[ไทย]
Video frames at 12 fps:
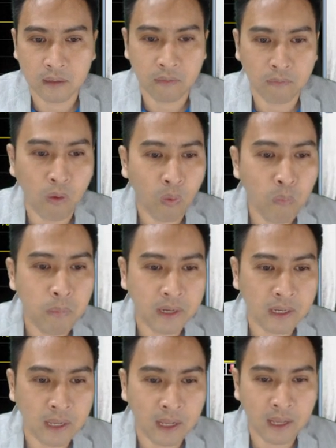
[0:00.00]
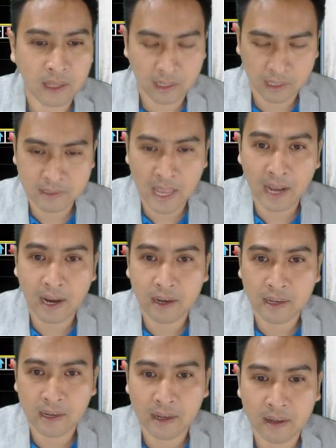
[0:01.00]
วอลลุ่มมันกระจายขนาด
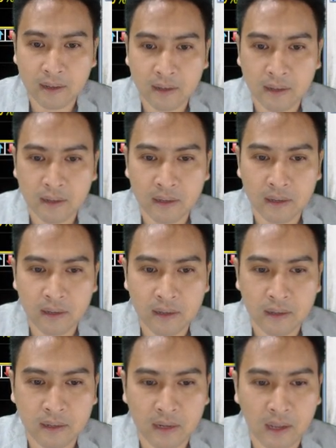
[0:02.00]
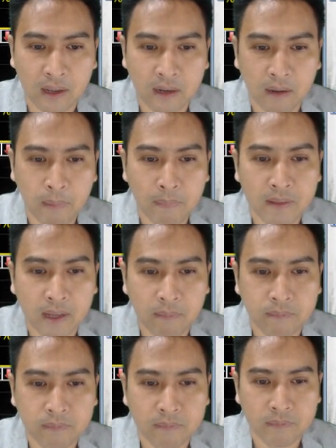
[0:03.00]
นี้เลยเดี๋ยวแป๊บหนึ่งครับ
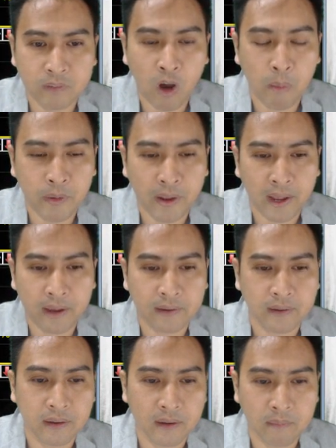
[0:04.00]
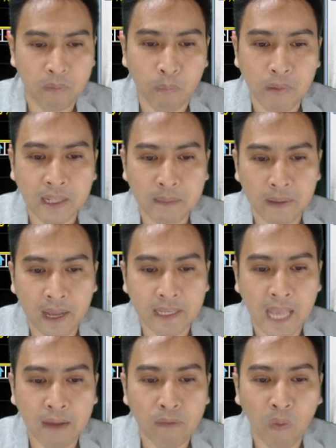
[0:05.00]
ย่อมาหน่อยครับผมน่าจะไปข
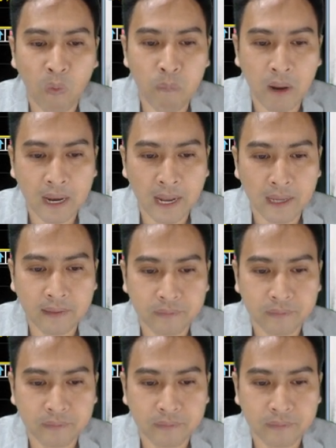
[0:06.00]
ยายวอลลุ่มมาแล้วนะ